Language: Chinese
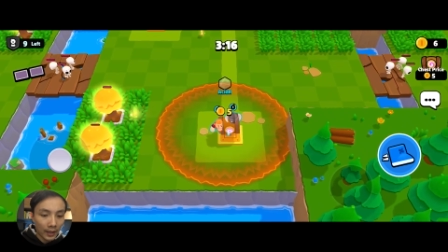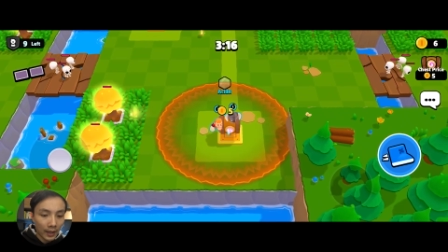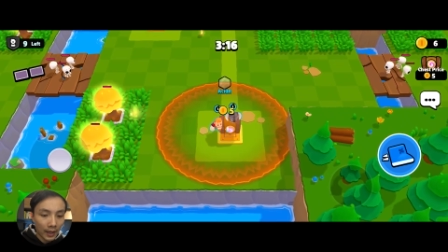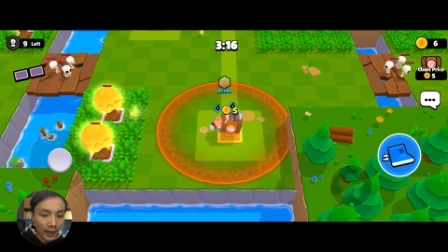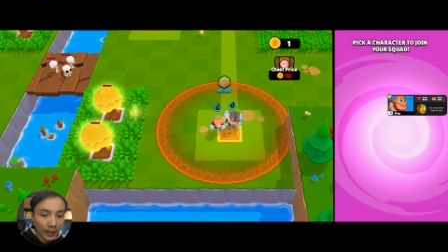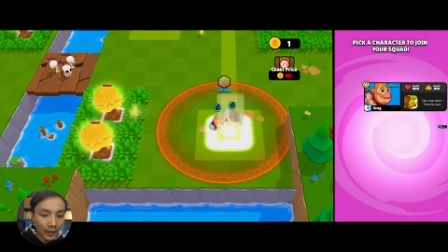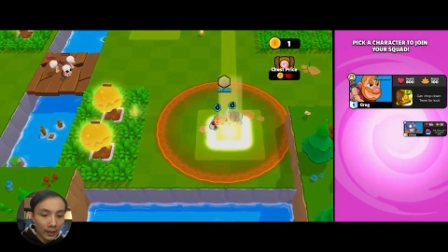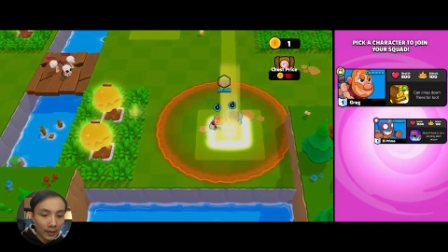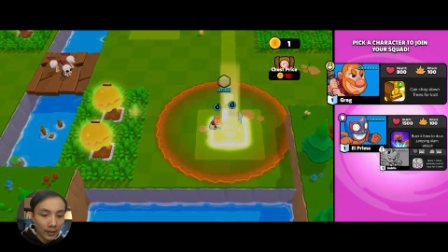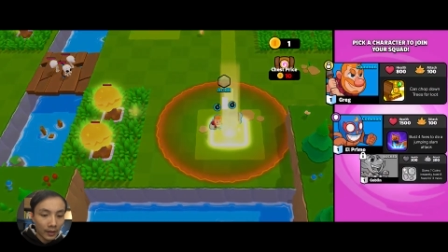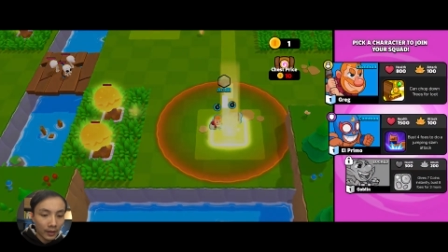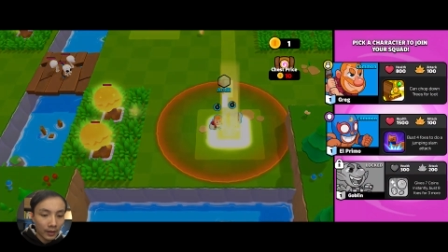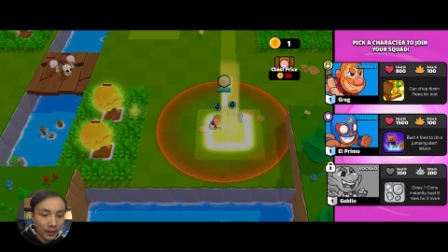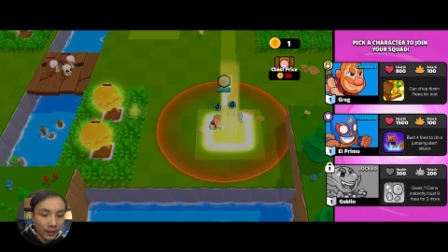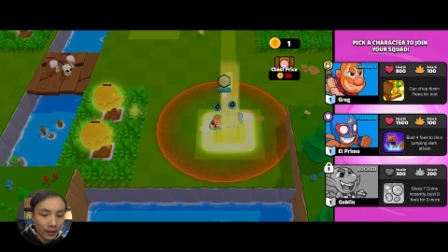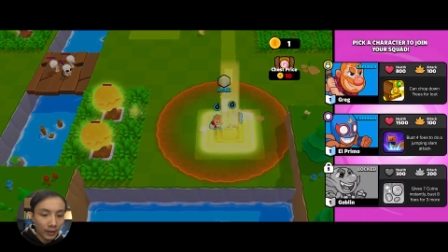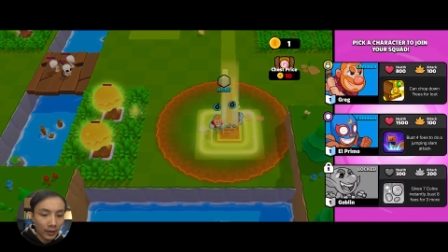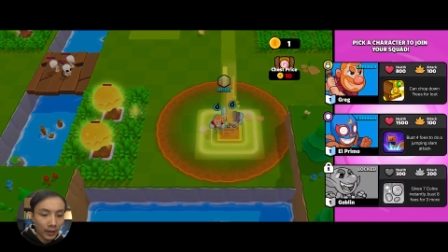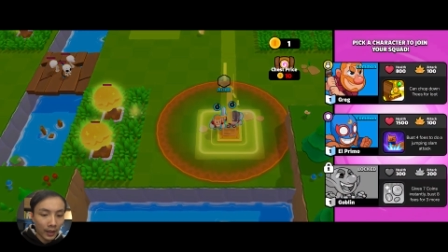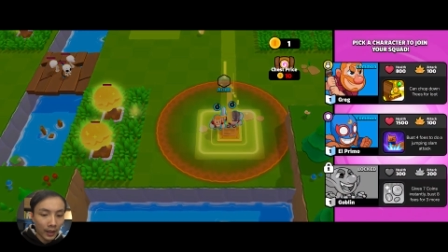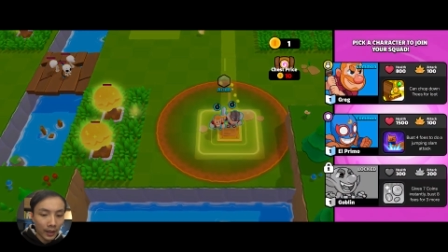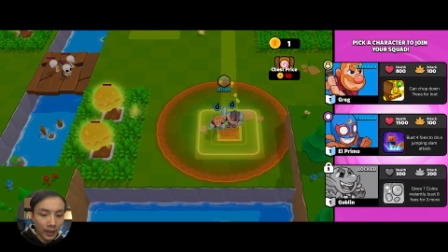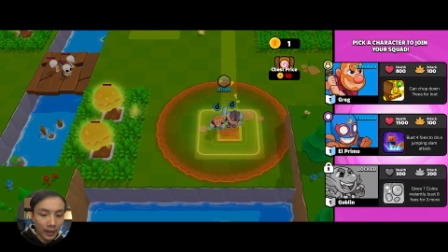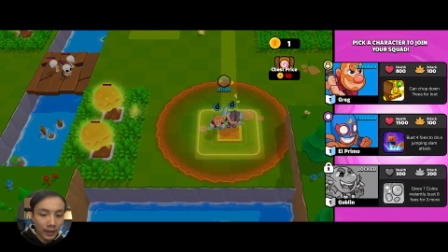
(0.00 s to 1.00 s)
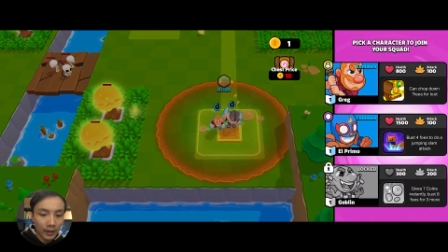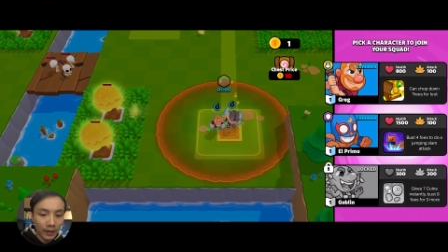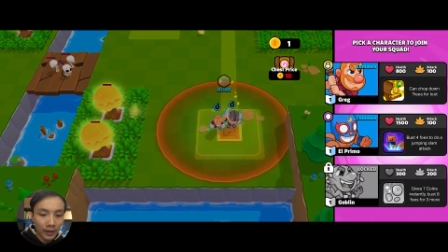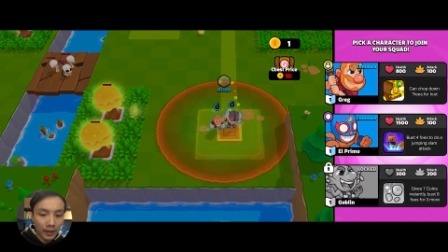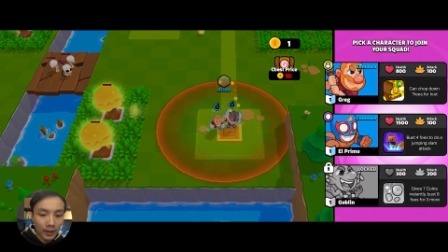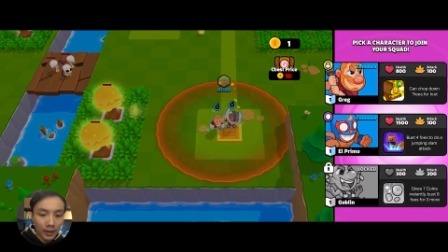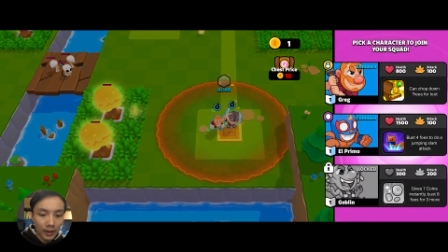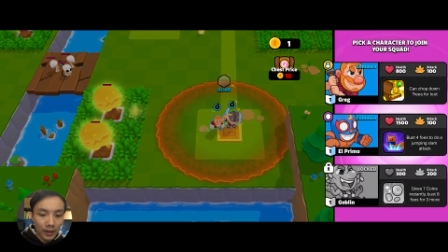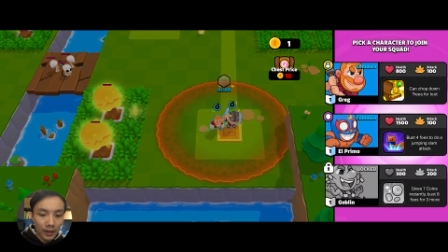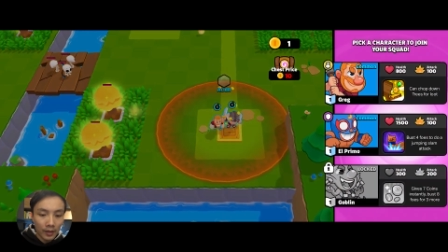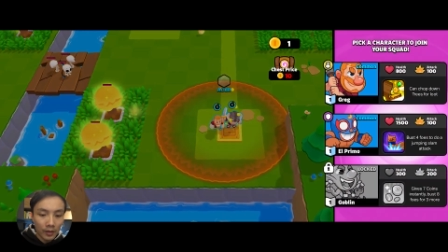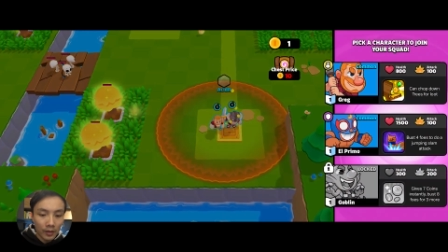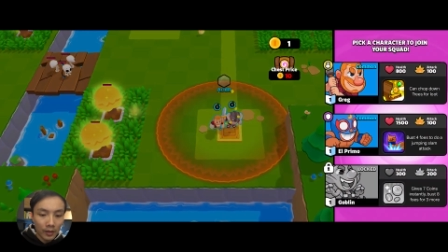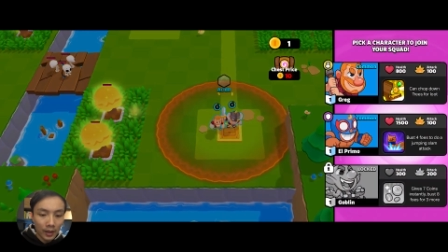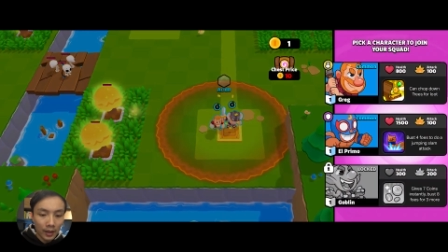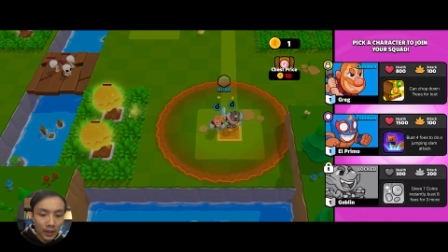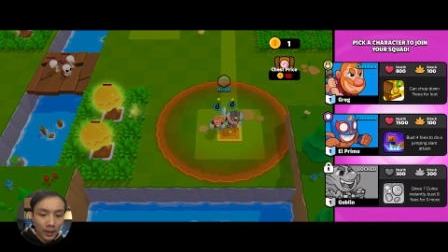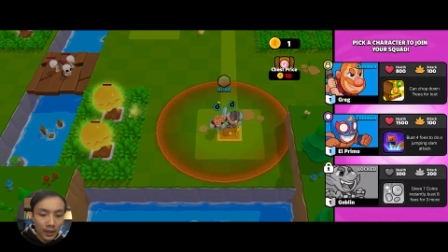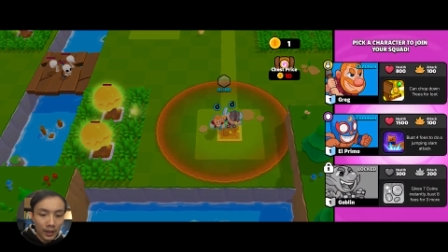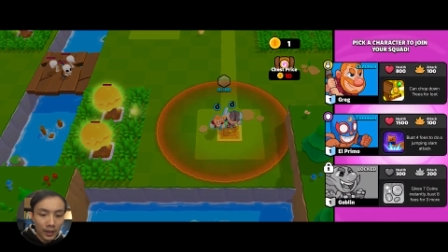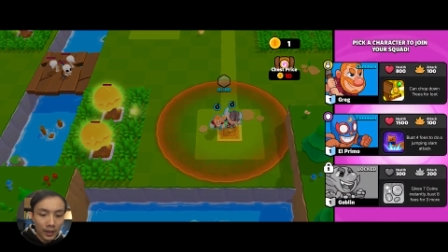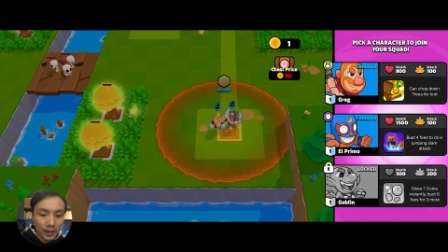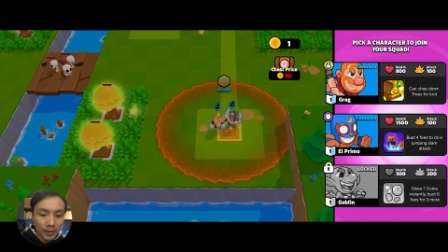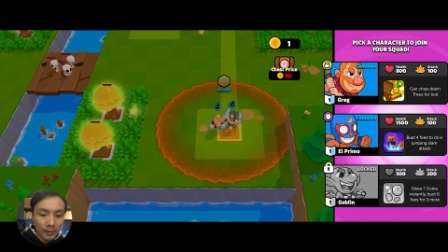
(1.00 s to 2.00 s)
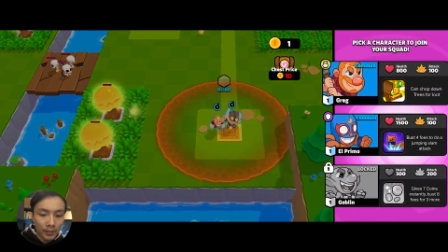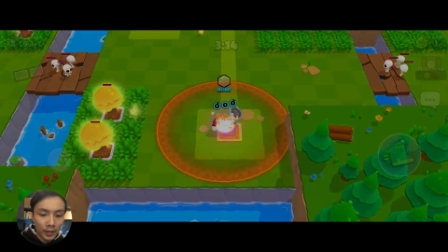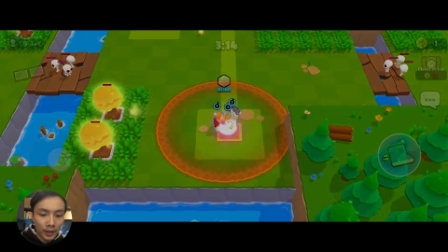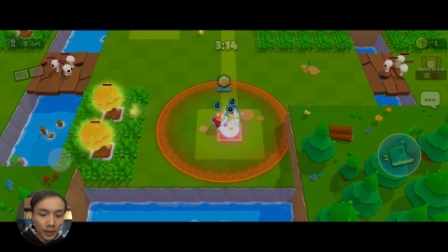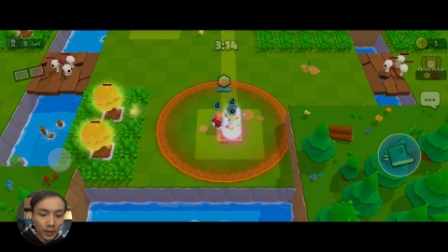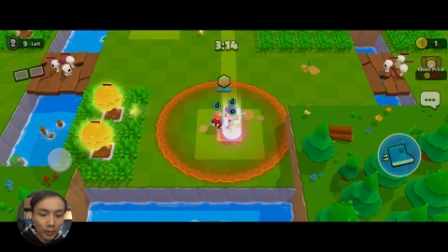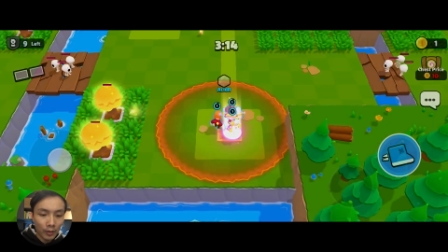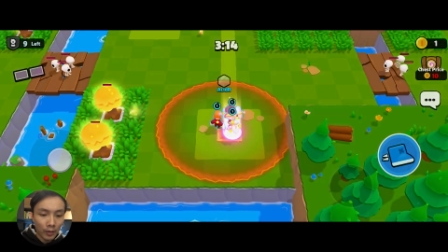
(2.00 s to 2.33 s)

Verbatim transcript: 开了。OK， 所以跟金币